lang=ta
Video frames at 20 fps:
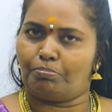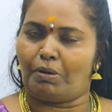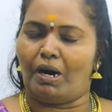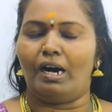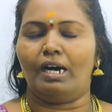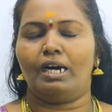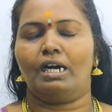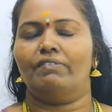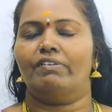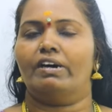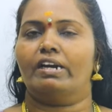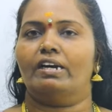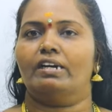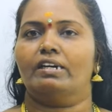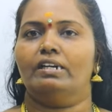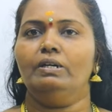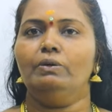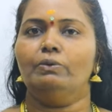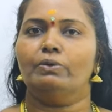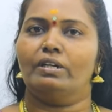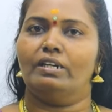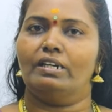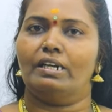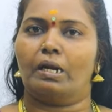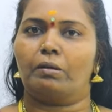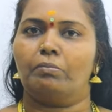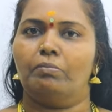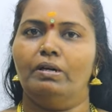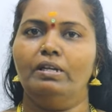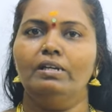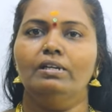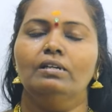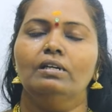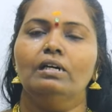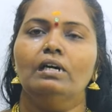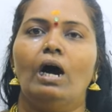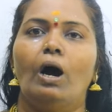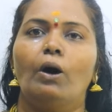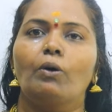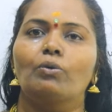பார்க்க வராங்க ஒரு நண்பர்
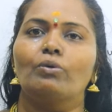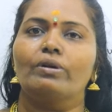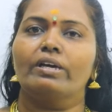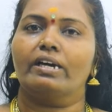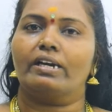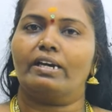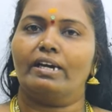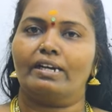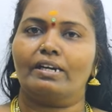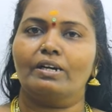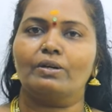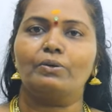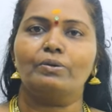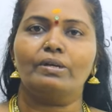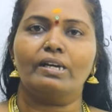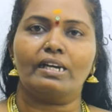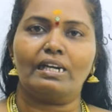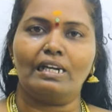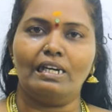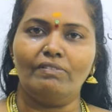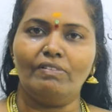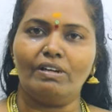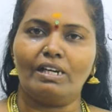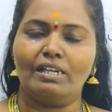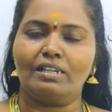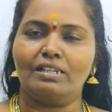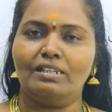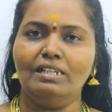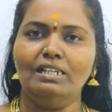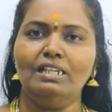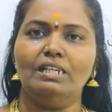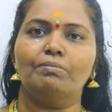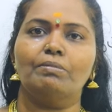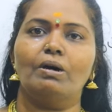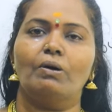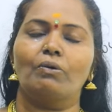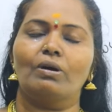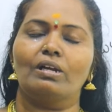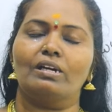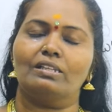அவங்களுடைய கேட்கக்கூடிய கேள்விகளுக்கு
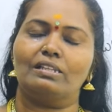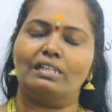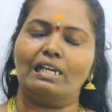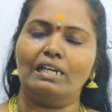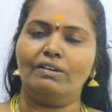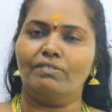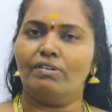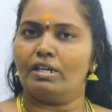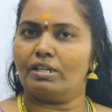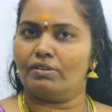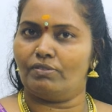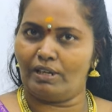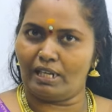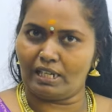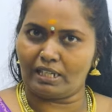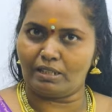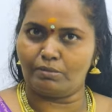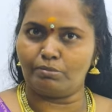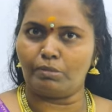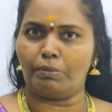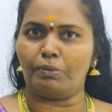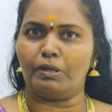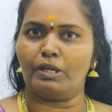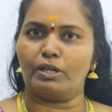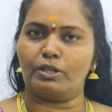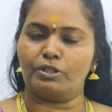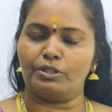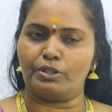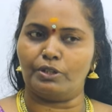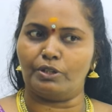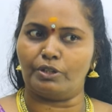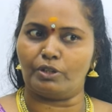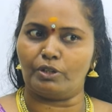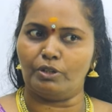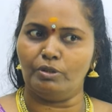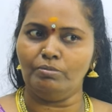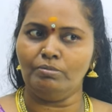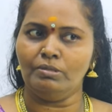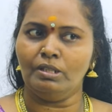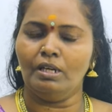நம்ம அவங்களுக்கு தெளிவான விளக்கம் அப்படிங்கிறது
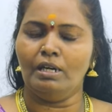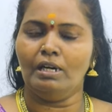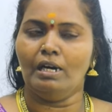கொடுக்கணும்